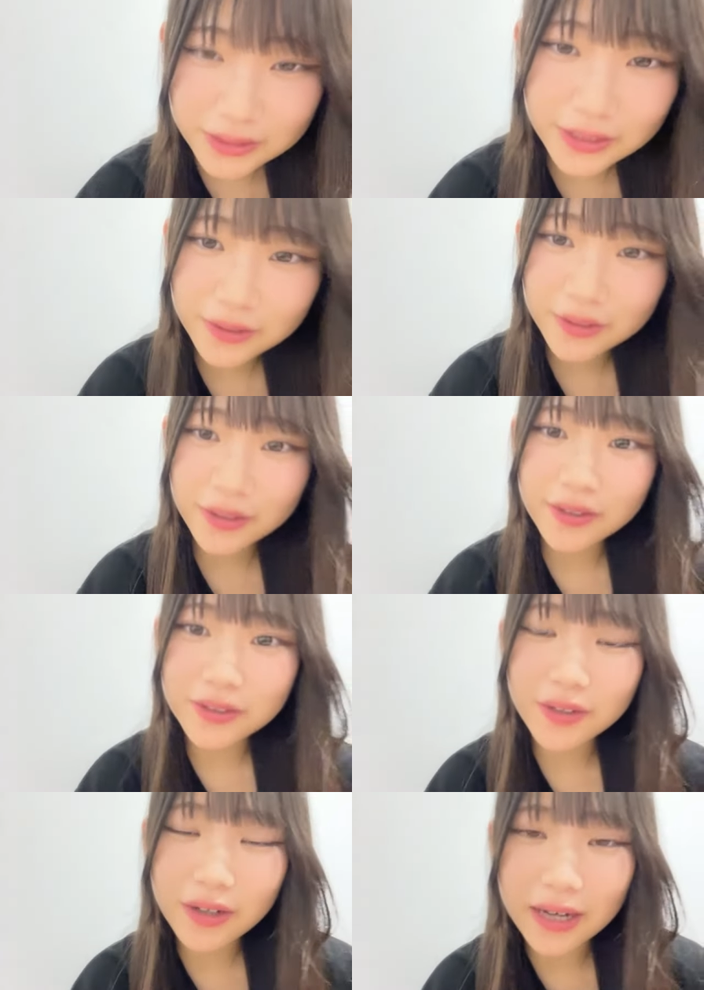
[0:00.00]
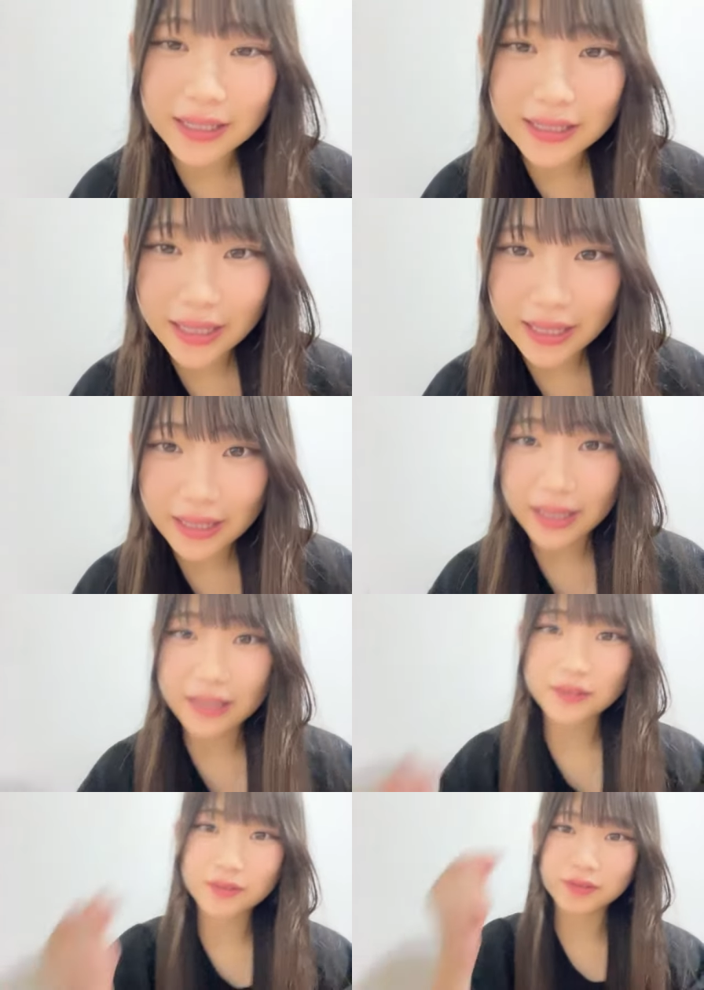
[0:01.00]
今日の夜ご飯ね
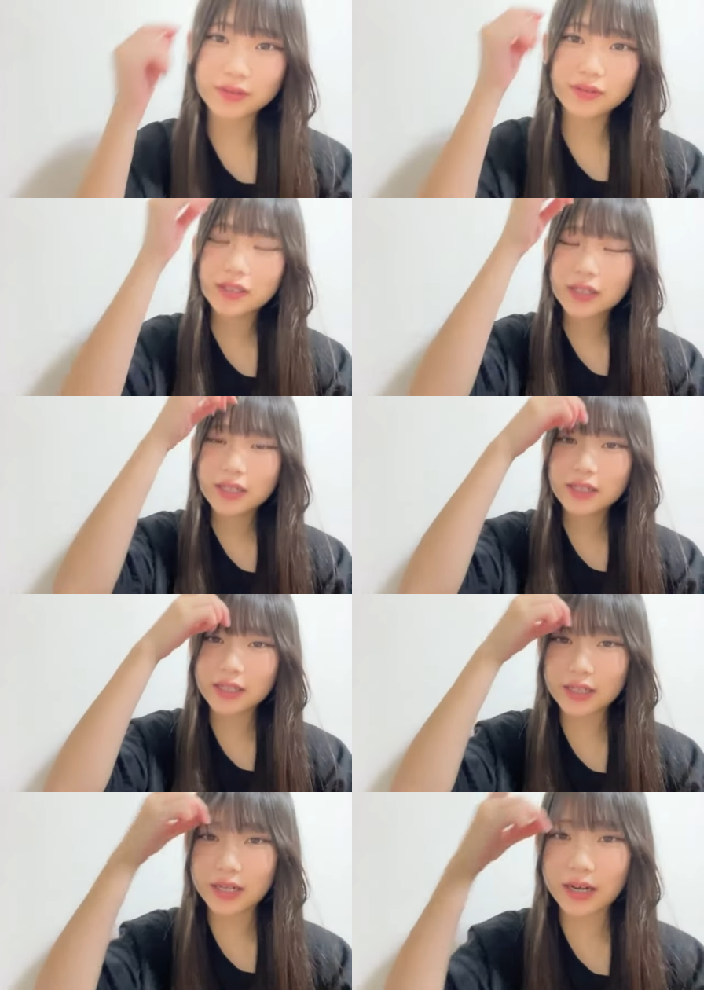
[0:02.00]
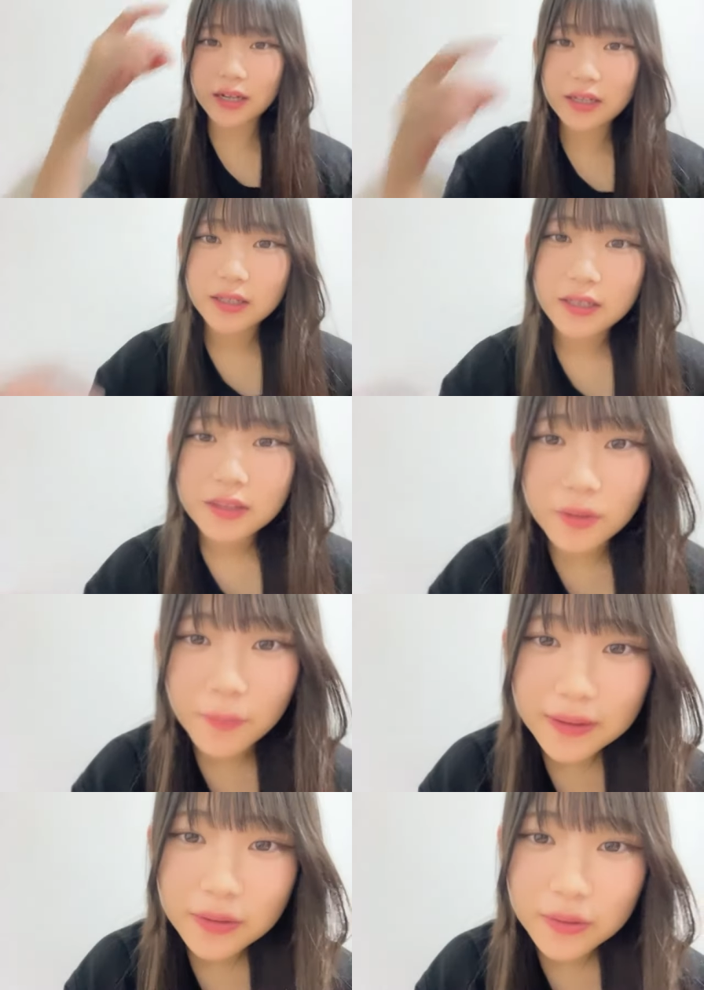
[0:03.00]
あのなんか
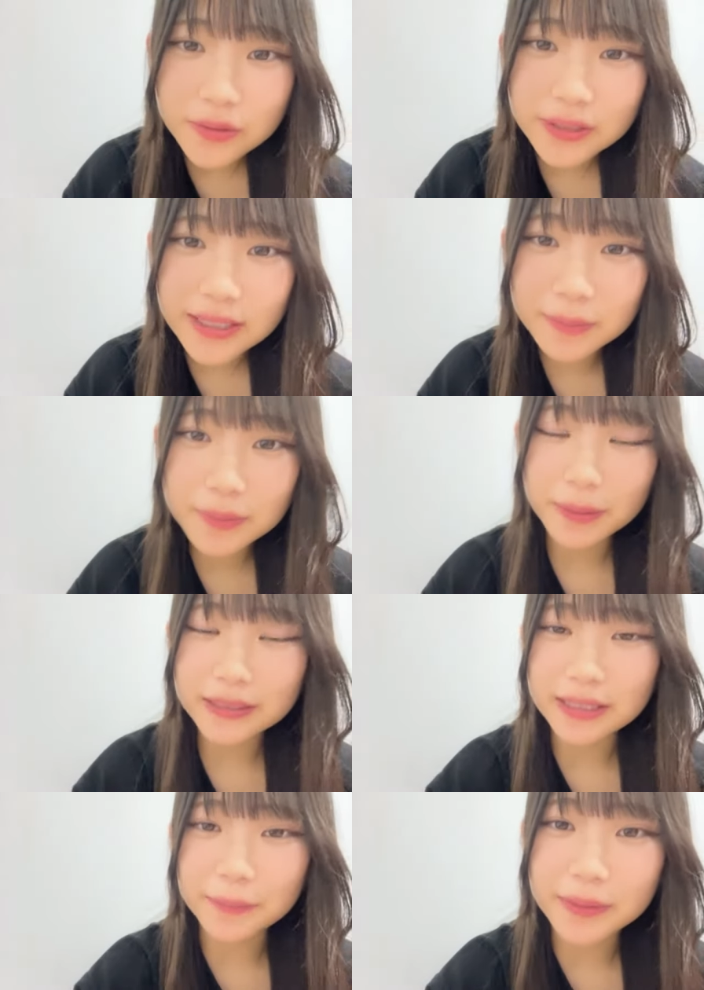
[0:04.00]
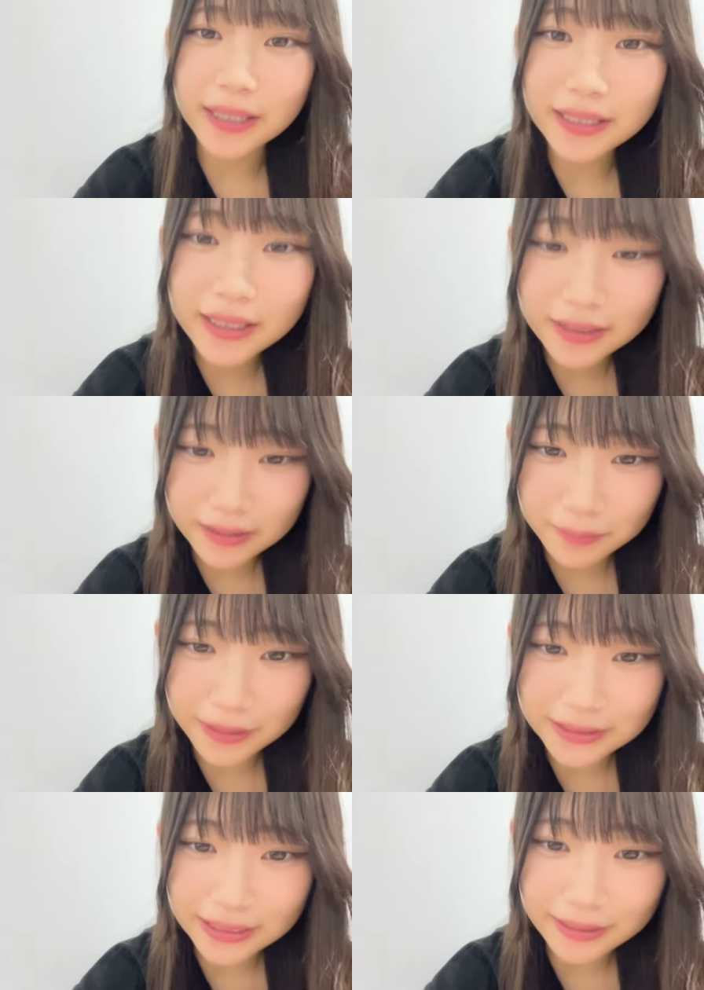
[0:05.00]
トマトクリームパスタみたいな
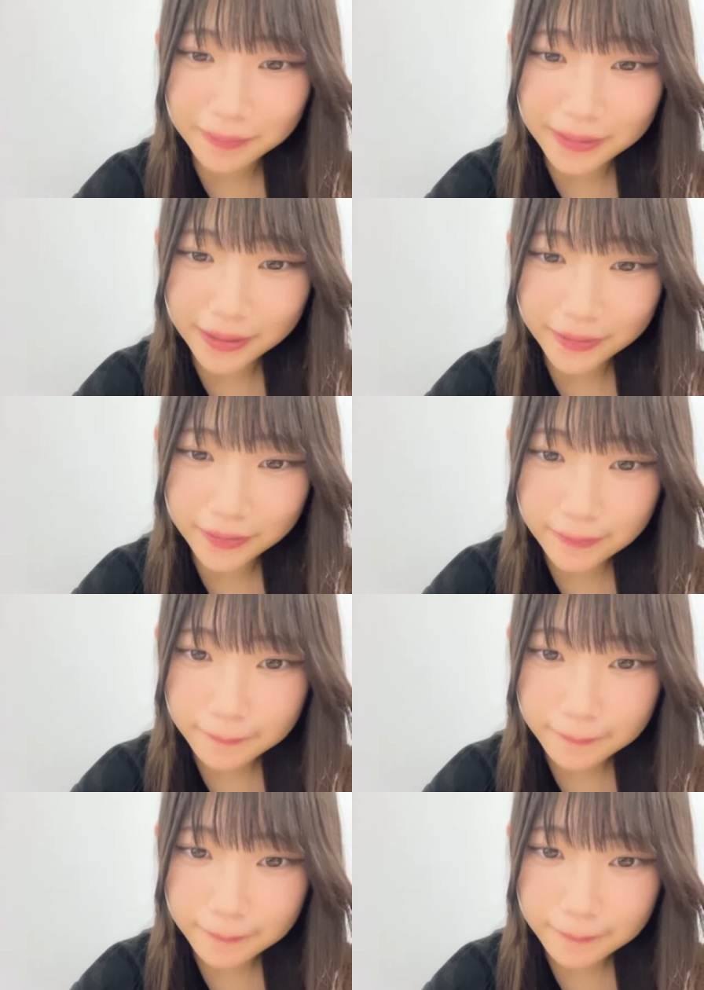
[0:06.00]
パスタ食べてよ